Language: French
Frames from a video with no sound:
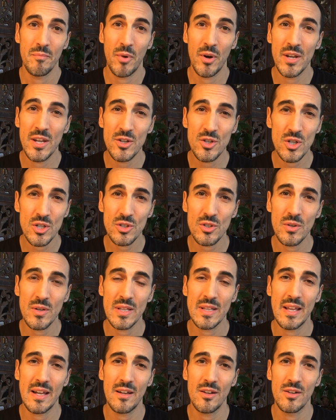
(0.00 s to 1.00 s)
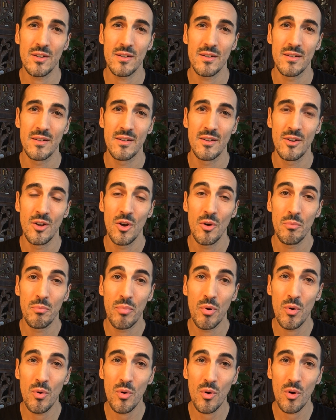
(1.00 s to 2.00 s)
Prenez juste un temps là,
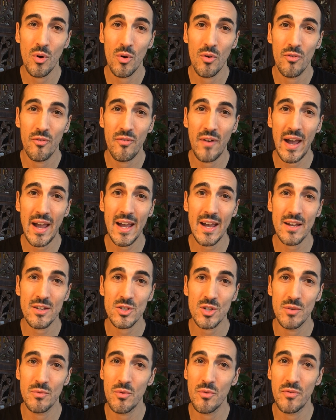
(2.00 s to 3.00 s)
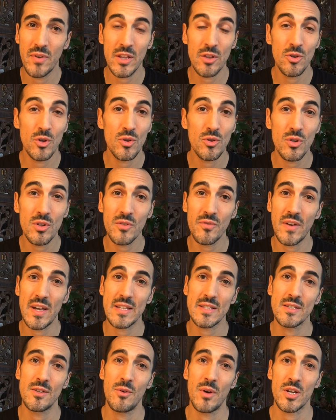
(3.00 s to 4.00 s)
pour faire ce que vous faites de toute
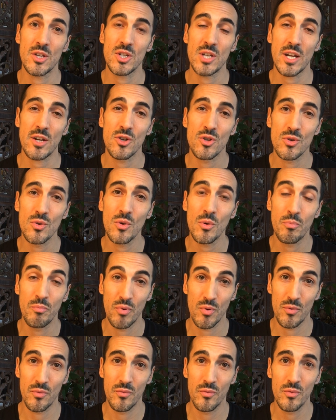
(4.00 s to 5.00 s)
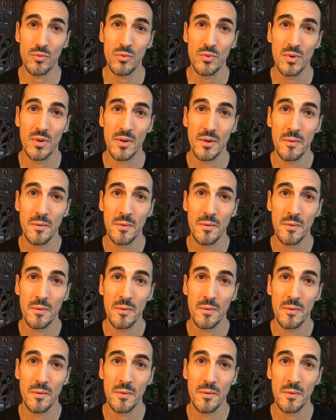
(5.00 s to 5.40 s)
façon à chaque jour pour vous,